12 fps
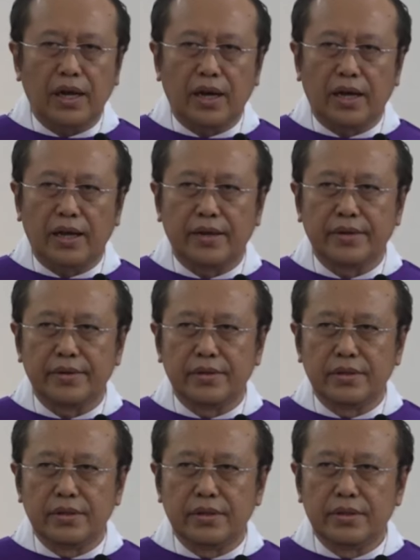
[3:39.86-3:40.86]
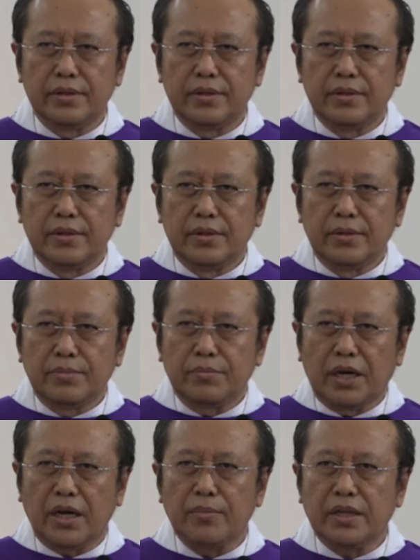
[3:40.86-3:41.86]
Allah
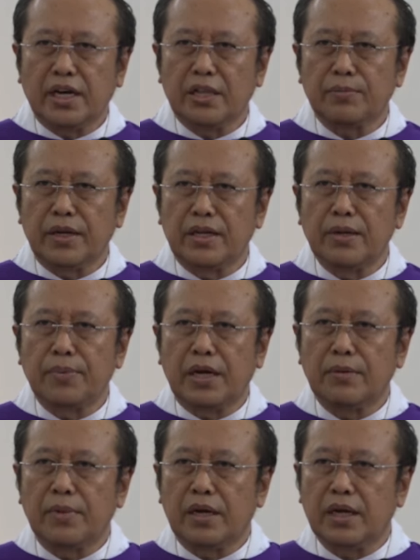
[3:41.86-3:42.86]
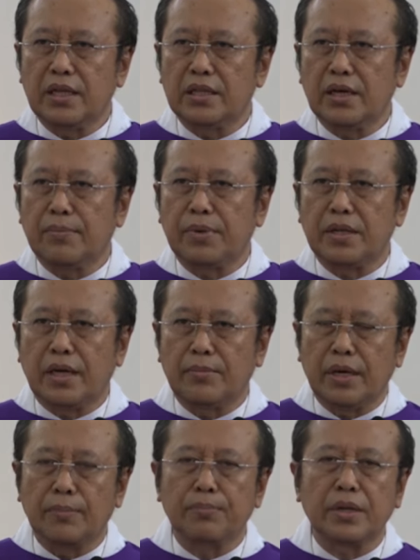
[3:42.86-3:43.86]
maka masa Advent ini bagaimana kita
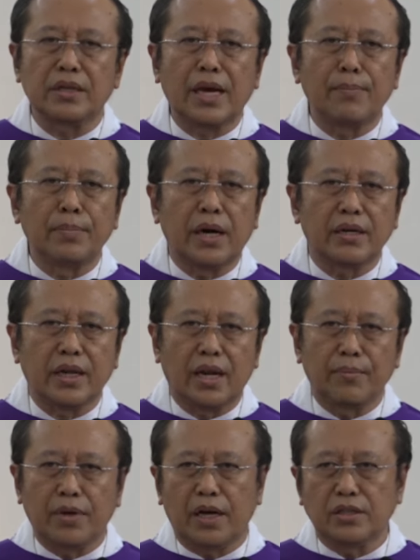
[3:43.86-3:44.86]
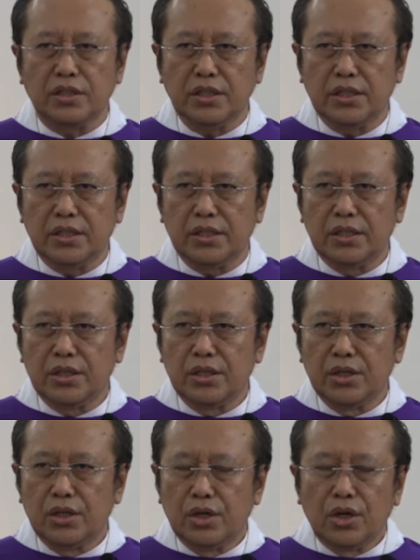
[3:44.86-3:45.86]
pertama bertambah dalam kasih
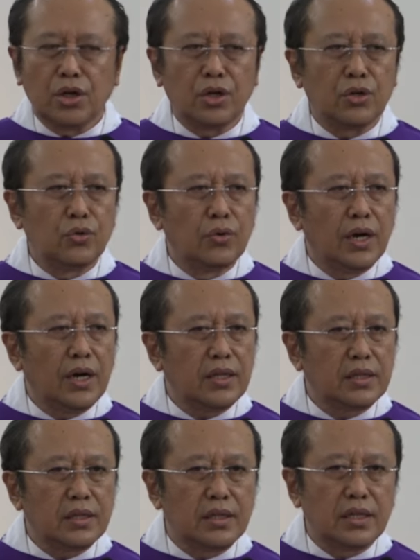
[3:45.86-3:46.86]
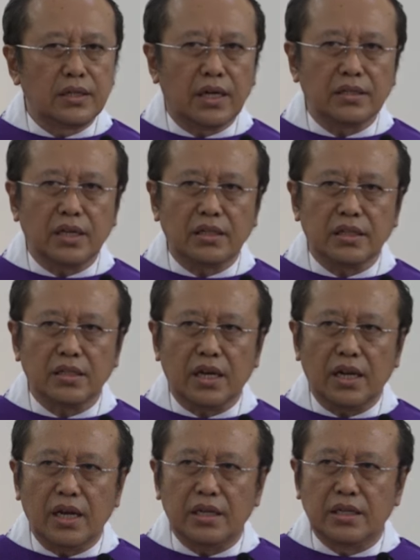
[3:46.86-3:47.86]
kedua tidak cacat
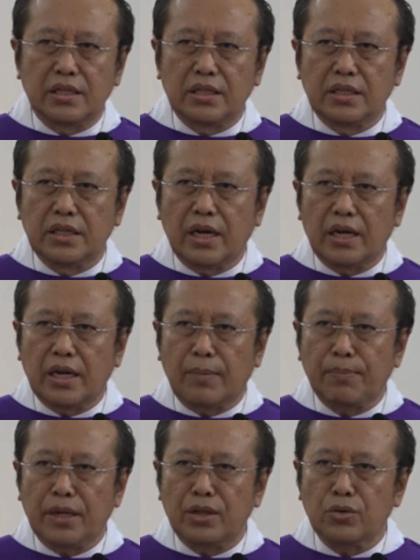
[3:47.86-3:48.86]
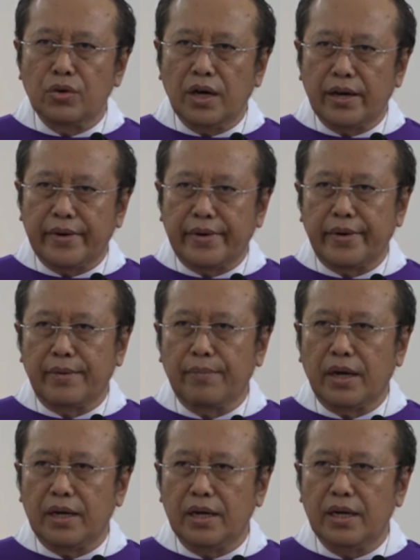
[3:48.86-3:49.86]
celah di hadapan Tuhan
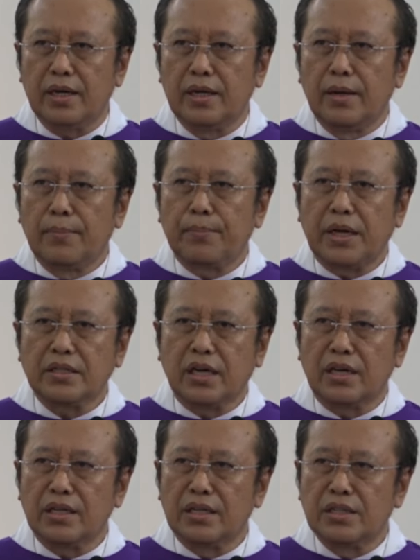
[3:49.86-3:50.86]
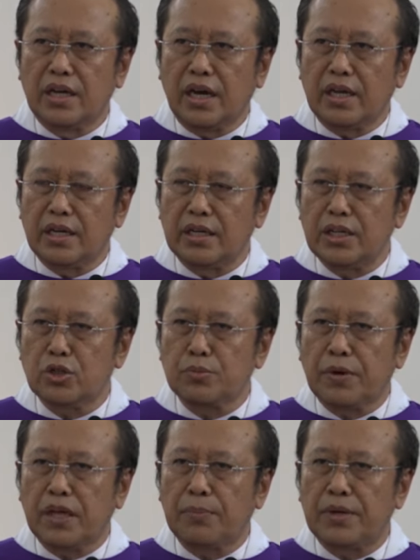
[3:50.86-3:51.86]
maka bacaan Injil hari ini
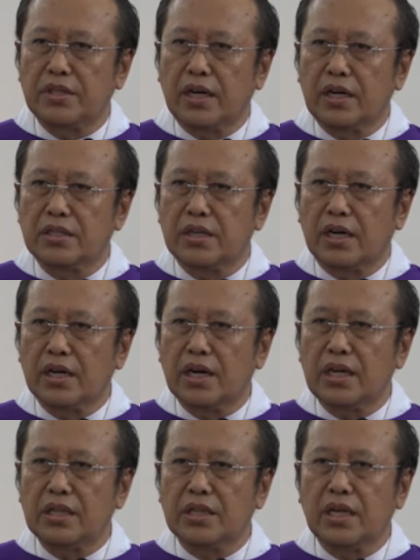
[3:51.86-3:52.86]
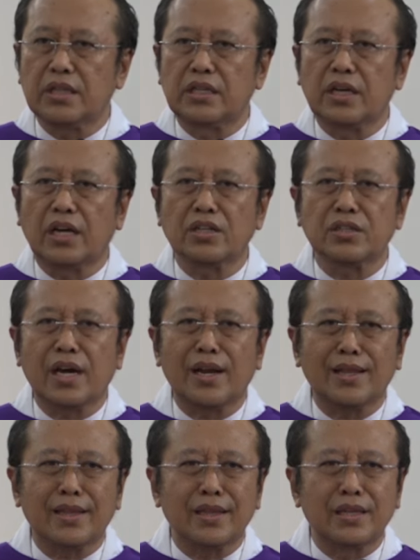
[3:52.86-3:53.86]
supaya berjaga-jaga kita tidak
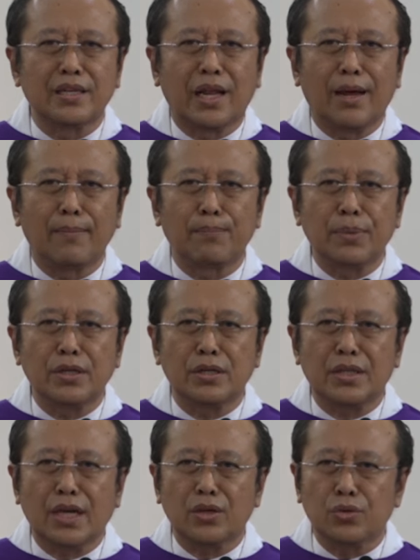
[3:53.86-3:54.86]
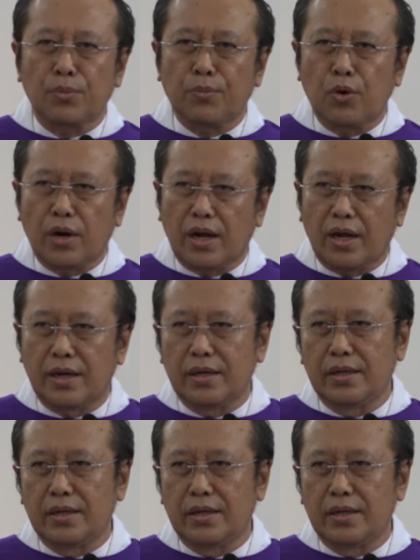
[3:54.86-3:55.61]
syarat di dalam pesta sopora